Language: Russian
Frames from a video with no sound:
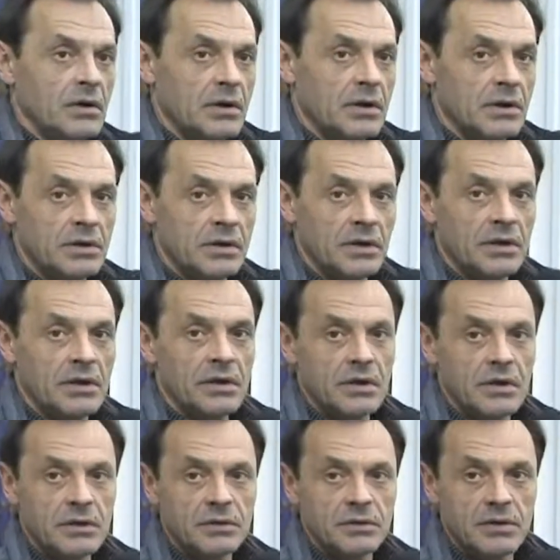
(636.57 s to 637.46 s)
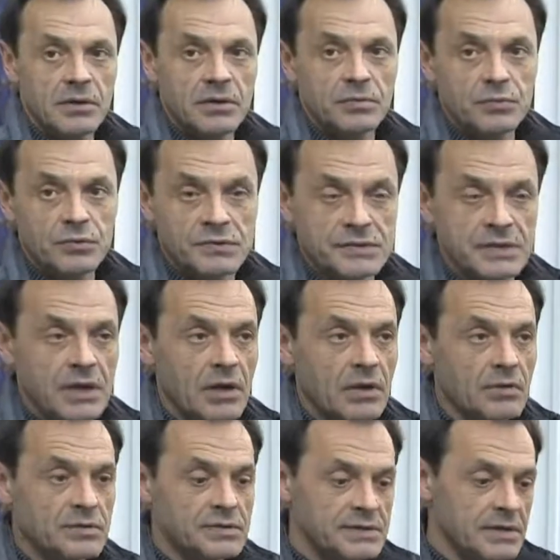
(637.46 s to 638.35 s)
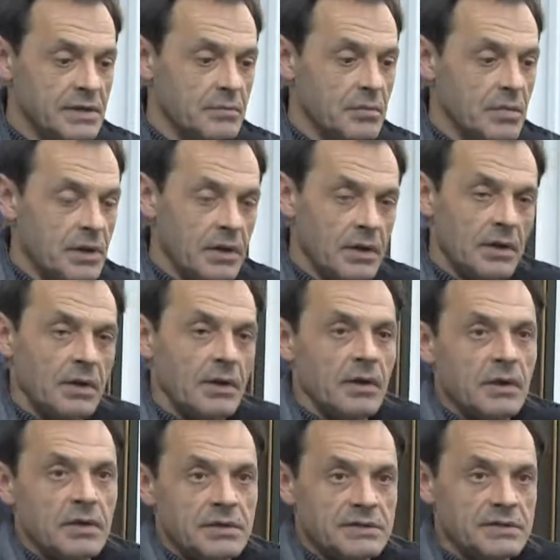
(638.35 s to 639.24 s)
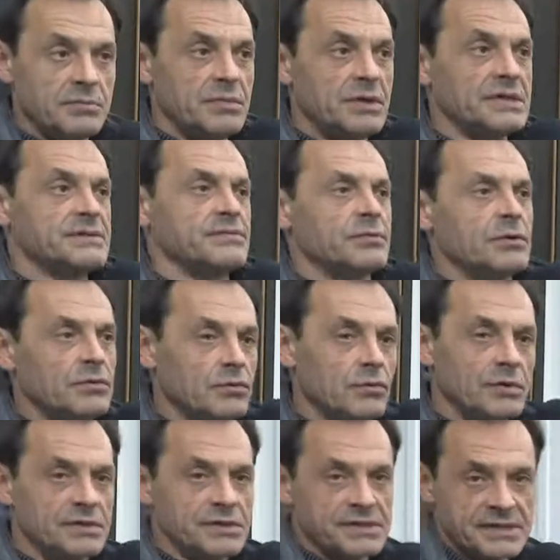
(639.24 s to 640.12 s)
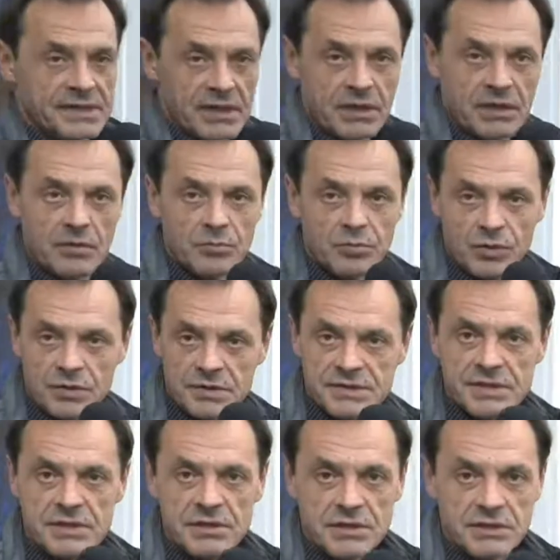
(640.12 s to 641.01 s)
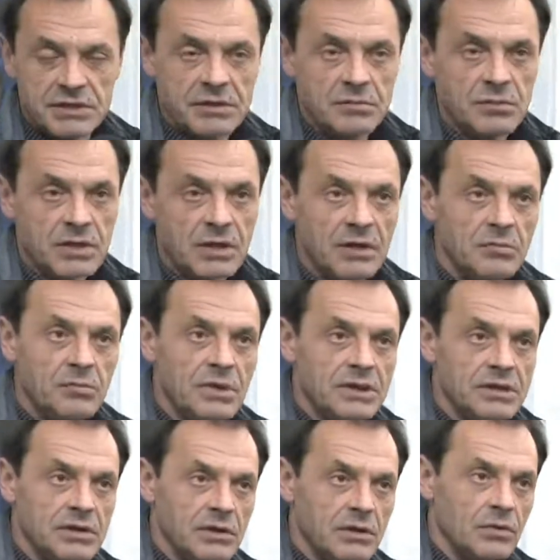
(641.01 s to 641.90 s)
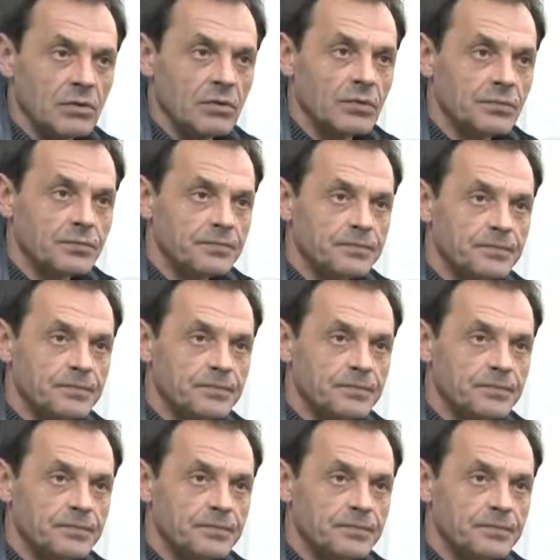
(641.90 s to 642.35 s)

когда я отпускаю сам себя, свой творческий импульс и ничем не лимитирую.